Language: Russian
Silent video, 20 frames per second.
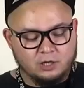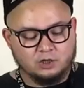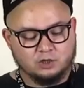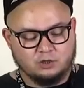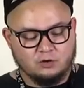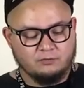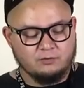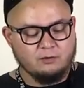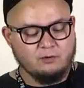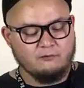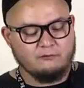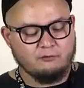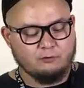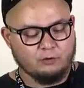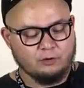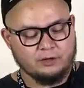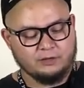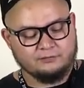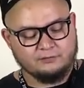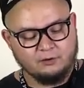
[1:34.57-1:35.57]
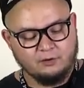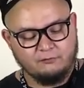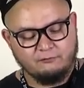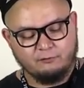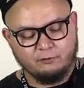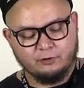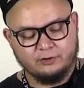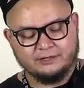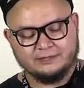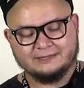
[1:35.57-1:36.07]
Что в него входит? В него
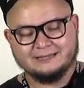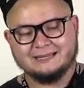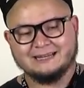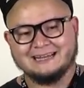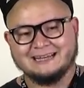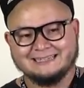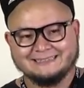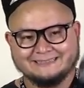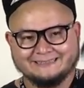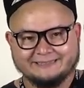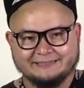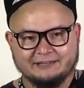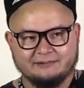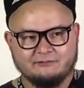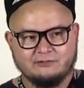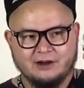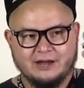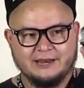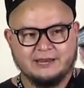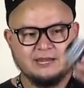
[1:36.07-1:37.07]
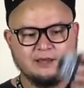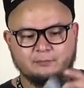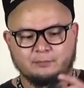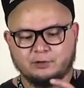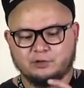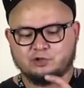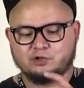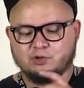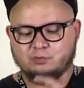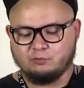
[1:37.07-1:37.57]
входит основание,
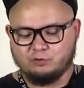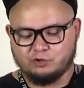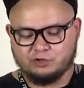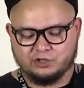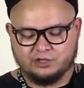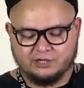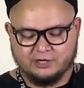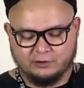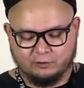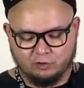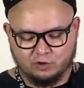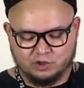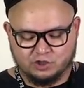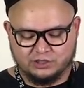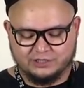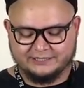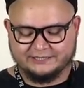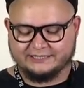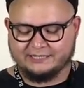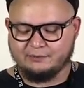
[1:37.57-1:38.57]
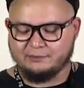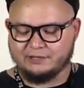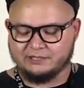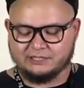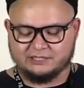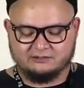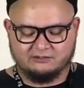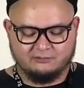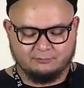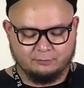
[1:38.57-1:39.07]
причем очень хорошее, из
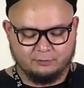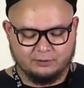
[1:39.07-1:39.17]
немецкого